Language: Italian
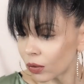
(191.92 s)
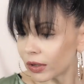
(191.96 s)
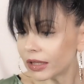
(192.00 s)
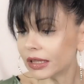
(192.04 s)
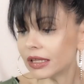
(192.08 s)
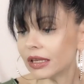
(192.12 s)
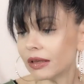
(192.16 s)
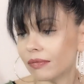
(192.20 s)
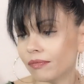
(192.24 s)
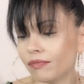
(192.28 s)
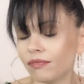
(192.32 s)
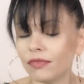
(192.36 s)

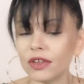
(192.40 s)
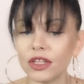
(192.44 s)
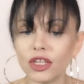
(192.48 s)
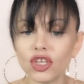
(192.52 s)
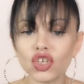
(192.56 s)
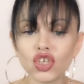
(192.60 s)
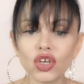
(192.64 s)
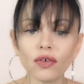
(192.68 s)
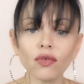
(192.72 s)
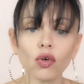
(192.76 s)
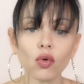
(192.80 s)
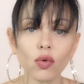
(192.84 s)
Quindi vi
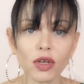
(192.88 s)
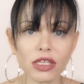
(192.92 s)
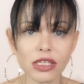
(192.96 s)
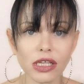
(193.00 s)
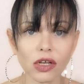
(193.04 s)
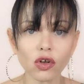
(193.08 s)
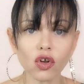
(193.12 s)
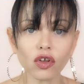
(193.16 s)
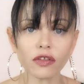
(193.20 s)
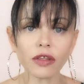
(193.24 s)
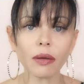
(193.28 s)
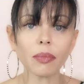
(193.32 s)
dicevo
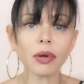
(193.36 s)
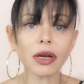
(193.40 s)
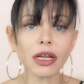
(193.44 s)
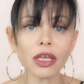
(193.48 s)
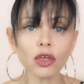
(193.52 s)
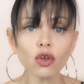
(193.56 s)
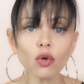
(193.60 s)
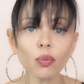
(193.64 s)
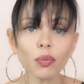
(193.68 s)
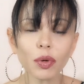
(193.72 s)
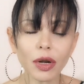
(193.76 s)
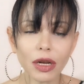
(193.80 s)
questa cosa
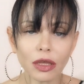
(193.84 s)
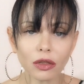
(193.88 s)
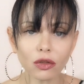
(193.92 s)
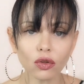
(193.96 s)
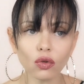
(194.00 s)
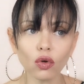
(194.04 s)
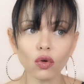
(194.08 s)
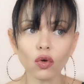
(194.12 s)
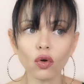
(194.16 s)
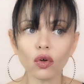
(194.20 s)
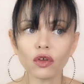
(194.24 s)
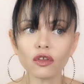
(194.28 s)
perché io
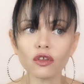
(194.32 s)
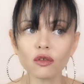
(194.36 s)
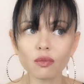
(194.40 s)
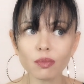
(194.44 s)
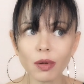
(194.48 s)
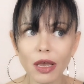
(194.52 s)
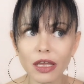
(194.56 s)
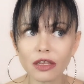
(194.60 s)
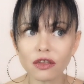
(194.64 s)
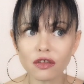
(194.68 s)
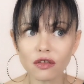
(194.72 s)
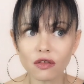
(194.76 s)
prendo
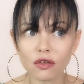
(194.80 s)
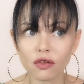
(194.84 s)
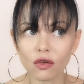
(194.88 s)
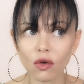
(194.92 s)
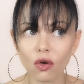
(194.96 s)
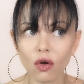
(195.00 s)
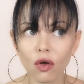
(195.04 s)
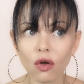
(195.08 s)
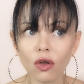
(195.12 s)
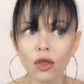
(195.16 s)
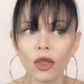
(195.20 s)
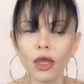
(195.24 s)

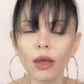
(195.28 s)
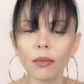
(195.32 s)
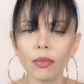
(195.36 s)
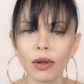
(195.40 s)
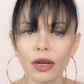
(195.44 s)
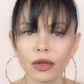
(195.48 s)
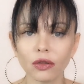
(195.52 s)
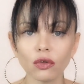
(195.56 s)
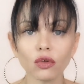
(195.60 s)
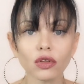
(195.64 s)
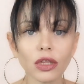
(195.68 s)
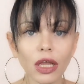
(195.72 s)
spesso,
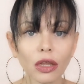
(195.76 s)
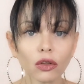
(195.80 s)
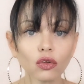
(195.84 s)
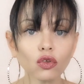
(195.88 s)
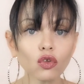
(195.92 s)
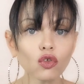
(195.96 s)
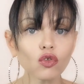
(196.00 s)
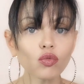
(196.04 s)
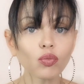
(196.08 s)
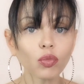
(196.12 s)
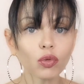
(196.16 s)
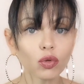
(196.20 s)
prendo
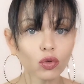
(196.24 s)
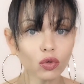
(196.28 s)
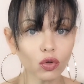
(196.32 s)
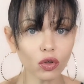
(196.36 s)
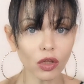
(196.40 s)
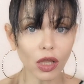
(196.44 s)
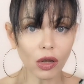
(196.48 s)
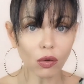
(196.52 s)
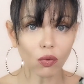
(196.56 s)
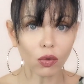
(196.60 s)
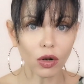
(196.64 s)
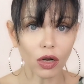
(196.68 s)
tanto
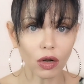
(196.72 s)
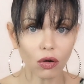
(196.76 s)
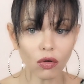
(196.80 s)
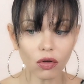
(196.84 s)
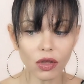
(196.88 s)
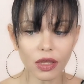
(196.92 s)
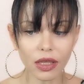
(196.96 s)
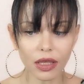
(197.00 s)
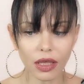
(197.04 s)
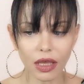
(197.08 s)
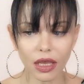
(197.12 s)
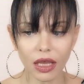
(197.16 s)
spunto da
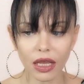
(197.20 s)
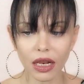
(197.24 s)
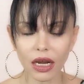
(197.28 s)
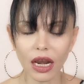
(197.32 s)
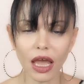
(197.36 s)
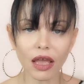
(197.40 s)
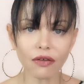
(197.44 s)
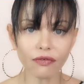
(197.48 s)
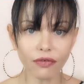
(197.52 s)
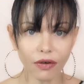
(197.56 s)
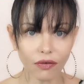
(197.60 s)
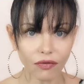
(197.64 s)
quello che
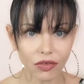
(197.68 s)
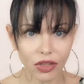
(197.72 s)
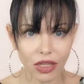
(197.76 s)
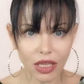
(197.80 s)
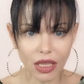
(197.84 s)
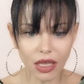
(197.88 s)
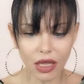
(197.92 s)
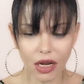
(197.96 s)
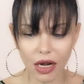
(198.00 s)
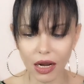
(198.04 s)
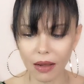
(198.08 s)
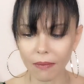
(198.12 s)
lei fa
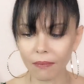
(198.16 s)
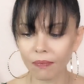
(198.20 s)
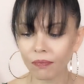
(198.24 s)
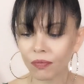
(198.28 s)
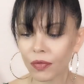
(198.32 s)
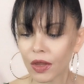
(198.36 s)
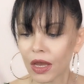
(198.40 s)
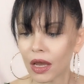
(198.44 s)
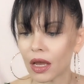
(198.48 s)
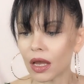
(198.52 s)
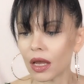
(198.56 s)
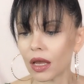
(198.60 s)
vedere.
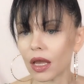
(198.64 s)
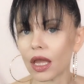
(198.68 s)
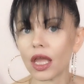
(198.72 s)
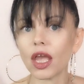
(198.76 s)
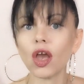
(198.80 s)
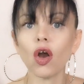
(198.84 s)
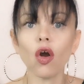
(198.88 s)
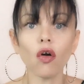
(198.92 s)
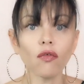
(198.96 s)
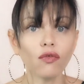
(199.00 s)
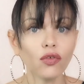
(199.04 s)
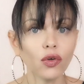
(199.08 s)

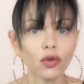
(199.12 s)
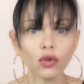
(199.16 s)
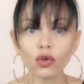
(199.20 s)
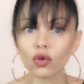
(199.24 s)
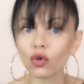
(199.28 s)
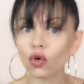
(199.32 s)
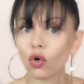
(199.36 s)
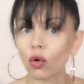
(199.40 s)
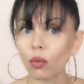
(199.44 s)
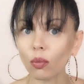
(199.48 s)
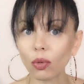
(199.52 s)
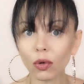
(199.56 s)
È ovvio,
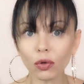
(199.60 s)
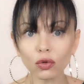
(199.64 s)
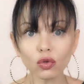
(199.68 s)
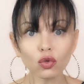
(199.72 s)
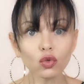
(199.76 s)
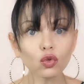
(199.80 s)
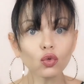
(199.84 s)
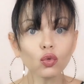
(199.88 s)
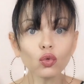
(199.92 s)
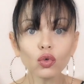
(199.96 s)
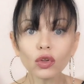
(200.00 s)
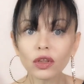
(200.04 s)
non
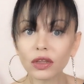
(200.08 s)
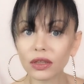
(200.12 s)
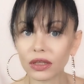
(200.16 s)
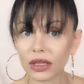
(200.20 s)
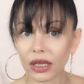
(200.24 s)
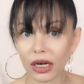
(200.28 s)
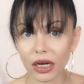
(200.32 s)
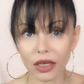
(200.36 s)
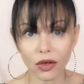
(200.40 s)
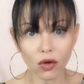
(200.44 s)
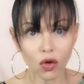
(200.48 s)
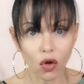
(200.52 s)
compro
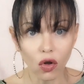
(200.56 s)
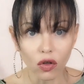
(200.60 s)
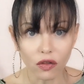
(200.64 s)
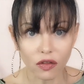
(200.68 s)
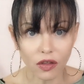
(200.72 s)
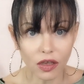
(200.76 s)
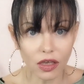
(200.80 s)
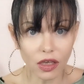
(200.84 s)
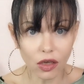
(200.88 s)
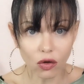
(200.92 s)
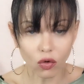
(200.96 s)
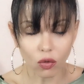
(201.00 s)
tutte le
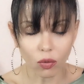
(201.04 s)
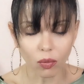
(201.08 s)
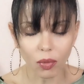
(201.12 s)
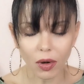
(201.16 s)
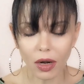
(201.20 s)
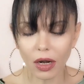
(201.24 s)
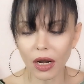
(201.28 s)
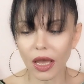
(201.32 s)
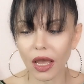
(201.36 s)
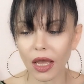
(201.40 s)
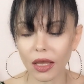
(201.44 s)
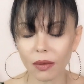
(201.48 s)
cose che
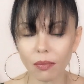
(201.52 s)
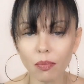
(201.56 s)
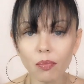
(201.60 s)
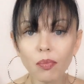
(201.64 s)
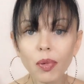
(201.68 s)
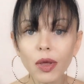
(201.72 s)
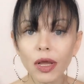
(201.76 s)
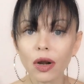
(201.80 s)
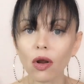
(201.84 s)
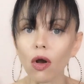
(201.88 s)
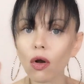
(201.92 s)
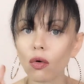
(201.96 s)
compra lei,
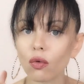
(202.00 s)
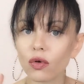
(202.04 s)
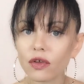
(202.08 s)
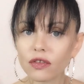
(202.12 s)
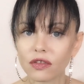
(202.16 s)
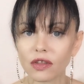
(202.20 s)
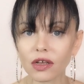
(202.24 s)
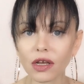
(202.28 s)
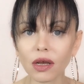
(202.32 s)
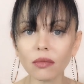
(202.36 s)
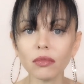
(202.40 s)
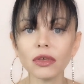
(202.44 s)
però
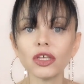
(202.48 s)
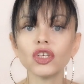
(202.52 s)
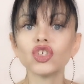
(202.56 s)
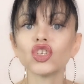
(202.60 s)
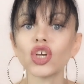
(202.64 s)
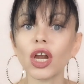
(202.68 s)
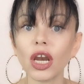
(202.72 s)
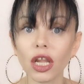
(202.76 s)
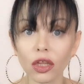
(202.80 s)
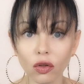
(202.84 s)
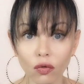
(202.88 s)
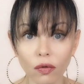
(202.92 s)
questa
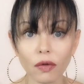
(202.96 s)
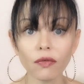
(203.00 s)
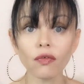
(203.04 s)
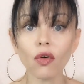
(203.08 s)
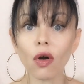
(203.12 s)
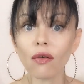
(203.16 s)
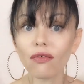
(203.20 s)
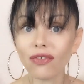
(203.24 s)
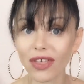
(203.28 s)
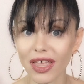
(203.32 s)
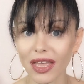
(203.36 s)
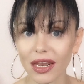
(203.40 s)
camicia la
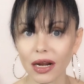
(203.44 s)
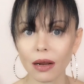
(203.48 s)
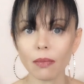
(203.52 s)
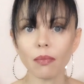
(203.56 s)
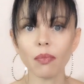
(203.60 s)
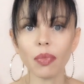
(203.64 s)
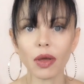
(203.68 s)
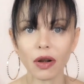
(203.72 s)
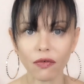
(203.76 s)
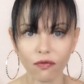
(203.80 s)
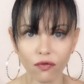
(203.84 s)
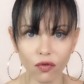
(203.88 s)
dovevo
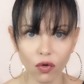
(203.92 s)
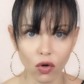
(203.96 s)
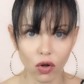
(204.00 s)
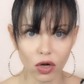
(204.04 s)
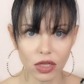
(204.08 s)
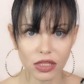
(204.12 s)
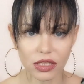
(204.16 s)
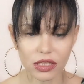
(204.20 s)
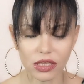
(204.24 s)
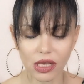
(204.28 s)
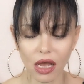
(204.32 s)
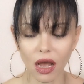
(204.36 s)
avere per
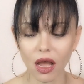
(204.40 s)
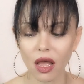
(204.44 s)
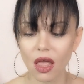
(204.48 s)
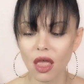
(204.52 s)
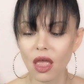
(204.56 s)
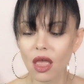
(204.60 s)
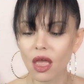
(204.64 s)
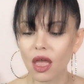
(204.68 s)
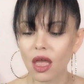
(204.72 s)
forza.